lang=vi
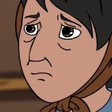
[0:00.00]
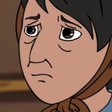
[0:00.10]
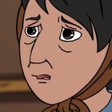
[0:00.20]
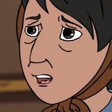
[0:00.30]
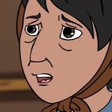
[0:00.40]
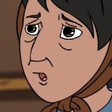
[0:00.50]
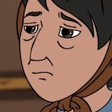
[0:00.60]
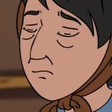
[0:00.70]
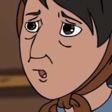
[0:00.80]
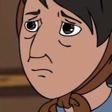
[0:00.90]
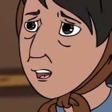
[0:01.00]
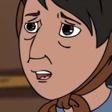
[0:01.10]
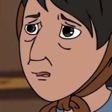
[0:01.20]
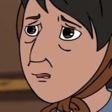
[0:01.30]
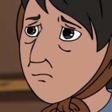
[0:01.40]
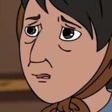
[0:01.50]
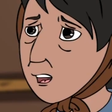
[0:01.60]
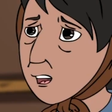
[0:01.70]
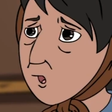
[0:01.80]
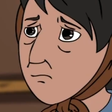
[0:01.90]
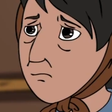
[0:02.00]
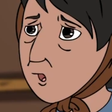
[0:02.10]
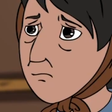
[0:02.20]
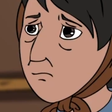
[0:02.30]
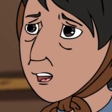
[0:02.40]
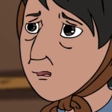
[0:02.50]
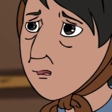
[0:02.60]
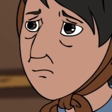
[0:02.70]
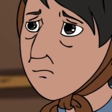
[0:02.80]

Thì gia cảnh mình khó khăn Biết làm thế nào được